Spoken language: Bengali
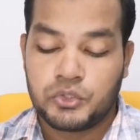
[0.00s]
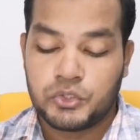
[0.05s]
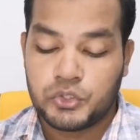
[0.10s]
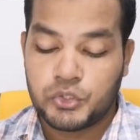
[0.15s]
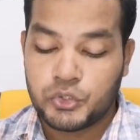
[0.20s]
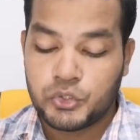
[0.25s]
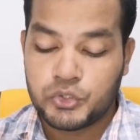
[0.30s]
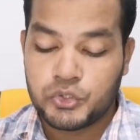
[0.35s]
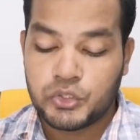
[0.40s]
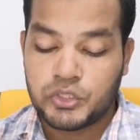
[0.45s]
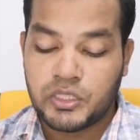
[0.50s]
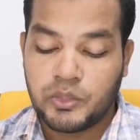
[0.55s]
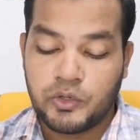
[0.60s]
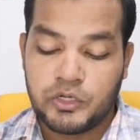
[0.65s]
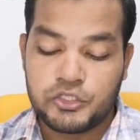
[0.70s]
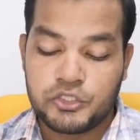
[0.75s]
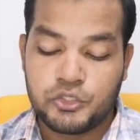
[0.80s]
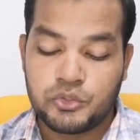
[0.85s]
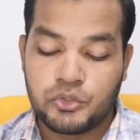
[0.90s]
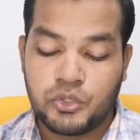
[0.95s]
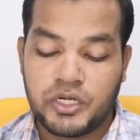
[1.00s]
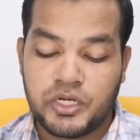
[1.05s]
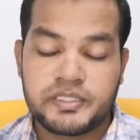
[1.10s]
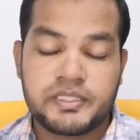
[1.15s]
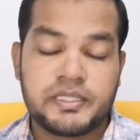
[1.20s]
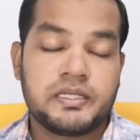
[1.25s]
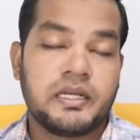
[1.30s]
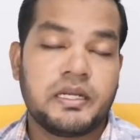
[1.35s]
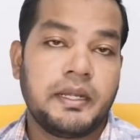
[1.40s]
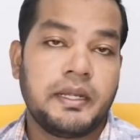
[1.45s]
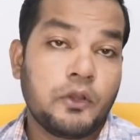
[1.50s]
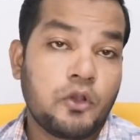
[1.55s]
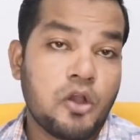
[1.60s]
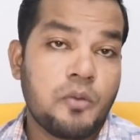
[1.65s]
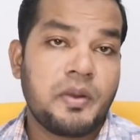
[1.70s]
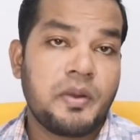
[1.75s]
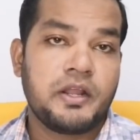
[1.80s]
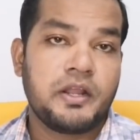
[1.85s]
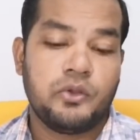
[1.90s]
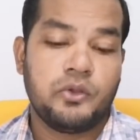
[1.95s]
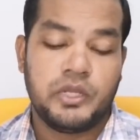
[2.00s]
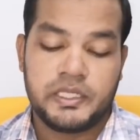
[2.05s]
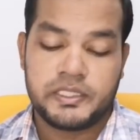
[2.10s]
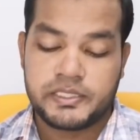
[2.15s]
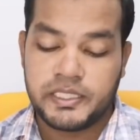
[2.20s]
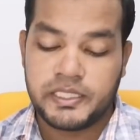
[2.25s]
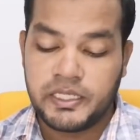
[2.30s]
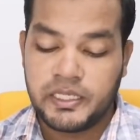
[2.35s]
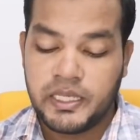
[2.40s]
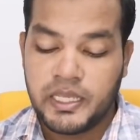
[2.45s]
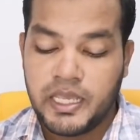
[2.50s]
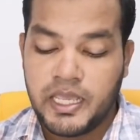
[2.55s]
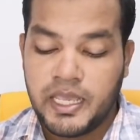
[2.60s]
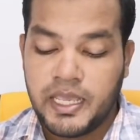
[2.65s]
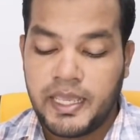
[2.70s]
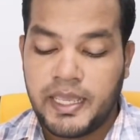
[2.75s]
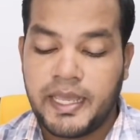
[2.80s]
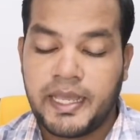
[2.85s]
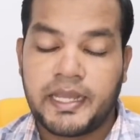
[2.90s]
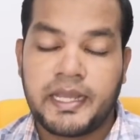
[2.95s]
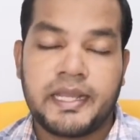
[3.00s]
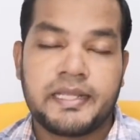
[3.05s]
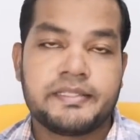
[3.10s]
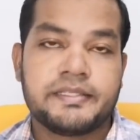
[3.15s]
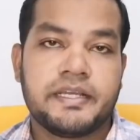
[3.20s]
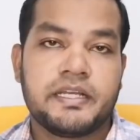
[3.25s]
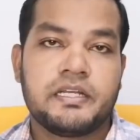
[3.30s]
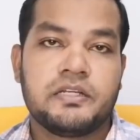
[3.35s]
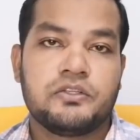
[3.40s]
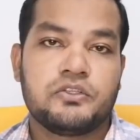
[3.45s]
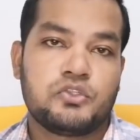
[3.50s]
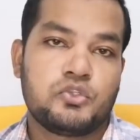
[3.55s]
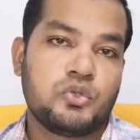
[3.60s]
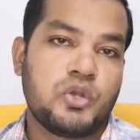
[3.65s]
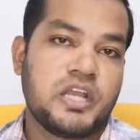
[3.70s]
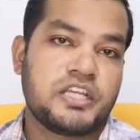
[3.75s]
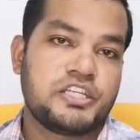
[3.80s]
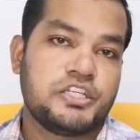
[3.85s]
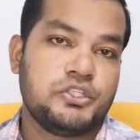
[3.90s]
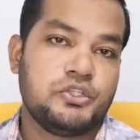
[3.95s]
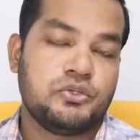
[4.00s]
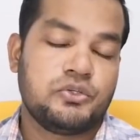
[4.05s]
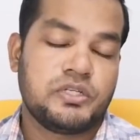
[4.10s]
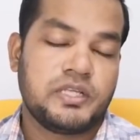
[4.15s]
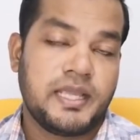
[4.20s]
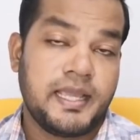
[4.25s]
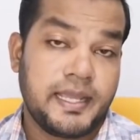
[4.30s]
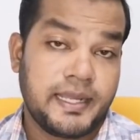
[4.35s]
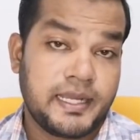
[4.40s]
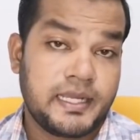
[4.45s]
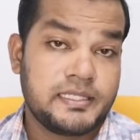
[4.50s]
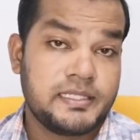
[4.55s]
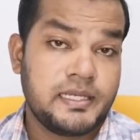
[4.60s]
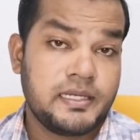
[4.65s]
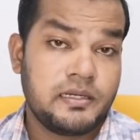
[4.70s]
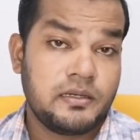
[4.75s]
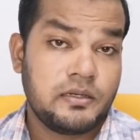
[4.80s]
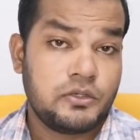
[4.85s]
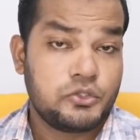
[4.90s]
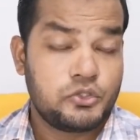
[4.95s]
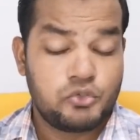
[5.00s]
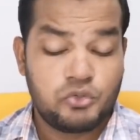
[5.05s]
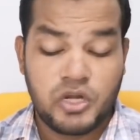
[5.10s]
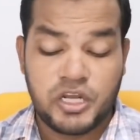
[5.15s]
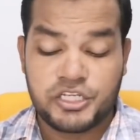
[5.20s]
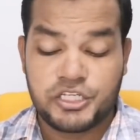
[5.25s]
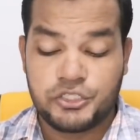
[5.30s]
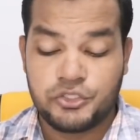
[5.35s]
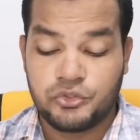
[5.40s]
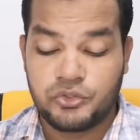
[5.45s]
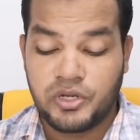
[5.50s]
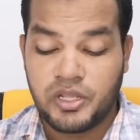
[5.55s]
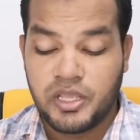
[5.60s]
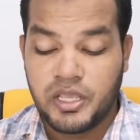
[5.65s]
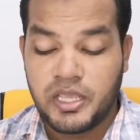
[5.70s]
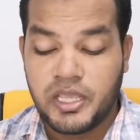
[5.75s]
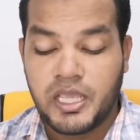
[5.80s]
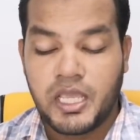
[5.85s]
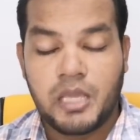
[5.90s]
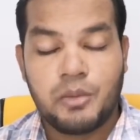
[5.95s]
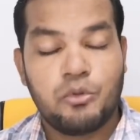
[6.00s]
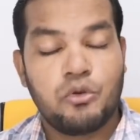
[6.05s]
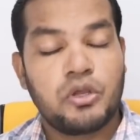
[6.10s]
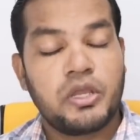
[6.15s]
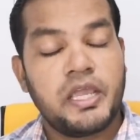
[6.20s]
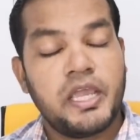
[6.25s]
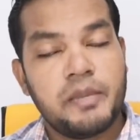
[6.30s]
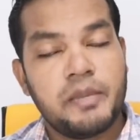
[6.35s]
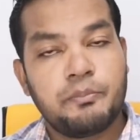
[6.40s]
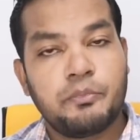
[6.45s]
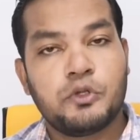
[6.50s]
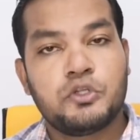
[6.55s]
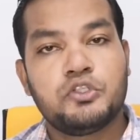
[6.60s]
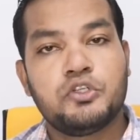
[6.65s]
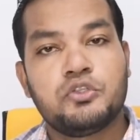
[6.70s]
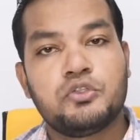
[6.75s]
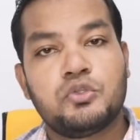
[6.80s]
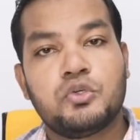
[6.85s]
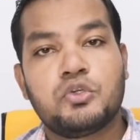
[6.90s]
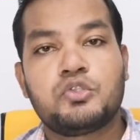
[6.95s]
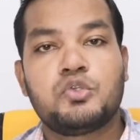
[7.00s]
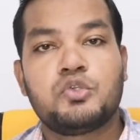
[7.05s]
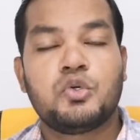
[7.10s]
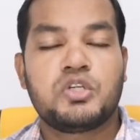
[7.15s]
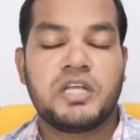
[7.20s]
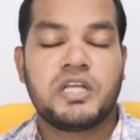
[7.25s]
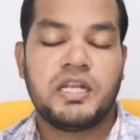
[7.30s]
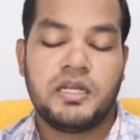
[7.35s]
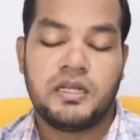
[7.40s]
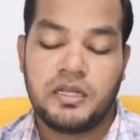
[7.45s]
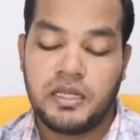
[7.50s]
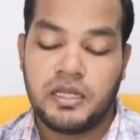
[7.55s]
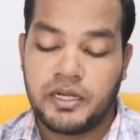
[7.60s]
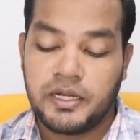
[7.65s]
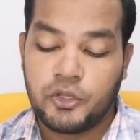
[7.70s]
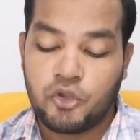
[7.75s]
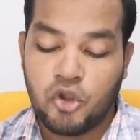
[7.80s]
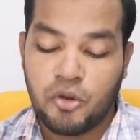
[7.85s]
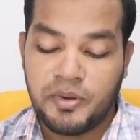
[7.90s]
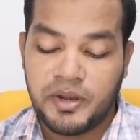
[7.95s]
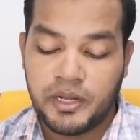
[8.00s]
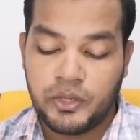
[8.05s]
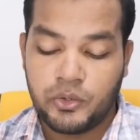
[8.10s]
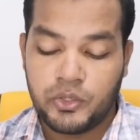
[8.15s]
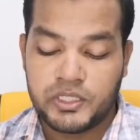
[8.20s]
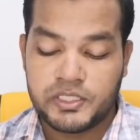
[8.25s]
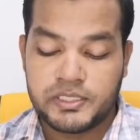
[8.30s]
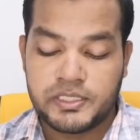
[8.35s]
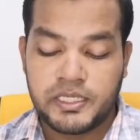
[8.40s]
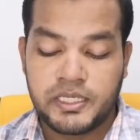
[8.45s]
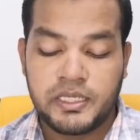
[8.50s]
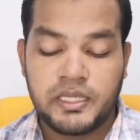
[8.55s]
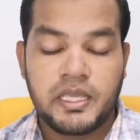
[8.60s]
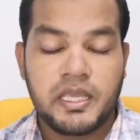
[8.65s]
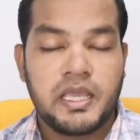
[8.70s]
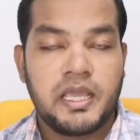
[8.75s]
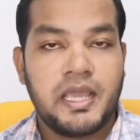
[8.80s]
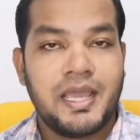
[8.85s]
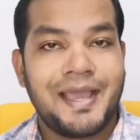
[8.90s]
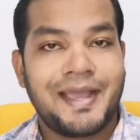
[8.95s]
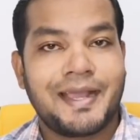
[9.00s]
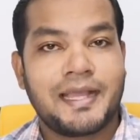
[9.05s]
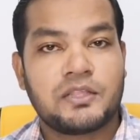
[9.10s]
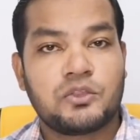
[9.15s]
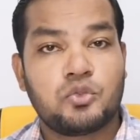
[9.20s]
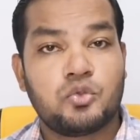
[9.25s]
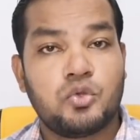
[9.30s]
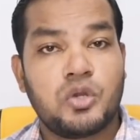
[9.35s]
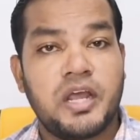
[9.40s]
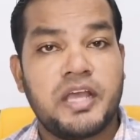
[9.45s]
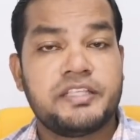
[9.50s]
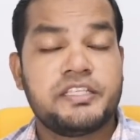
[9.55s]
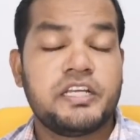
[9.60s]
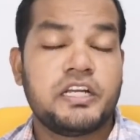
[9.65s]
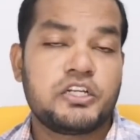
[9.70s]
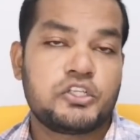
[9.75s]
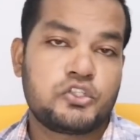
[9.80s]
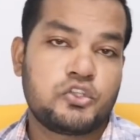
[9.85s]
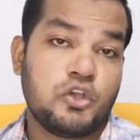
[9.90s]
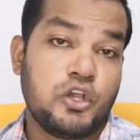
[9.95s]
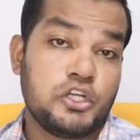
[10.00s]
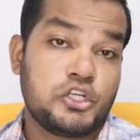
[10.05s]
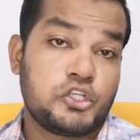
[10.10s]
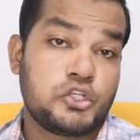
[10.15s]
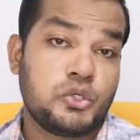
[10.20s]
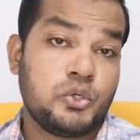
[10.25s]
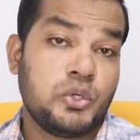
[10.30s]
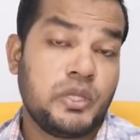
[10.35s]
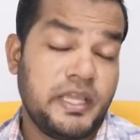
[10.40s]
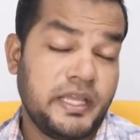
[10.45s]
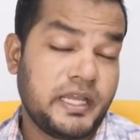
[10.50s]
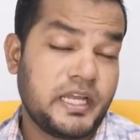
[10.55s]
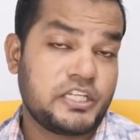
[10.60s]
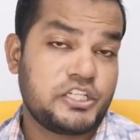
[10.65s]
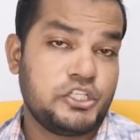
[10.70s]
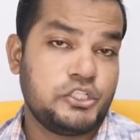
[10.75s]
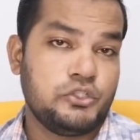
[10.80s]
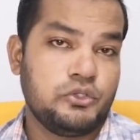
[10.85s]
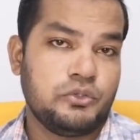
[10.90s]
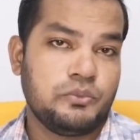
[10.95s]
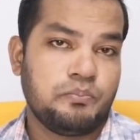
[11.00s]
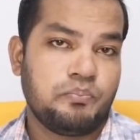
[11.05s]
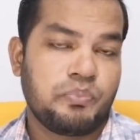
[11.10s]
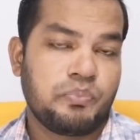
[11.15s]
সুস্থতা অর্জন করেছেন রিকভারি হয়েছে এক হাজার চুরাশি জন এক হাজার চুরাশি জন এবং এ পর্যন্ত টোটাল রিকভারি হয়েছে একাত্তর হাজার ছয়শো একাশি জন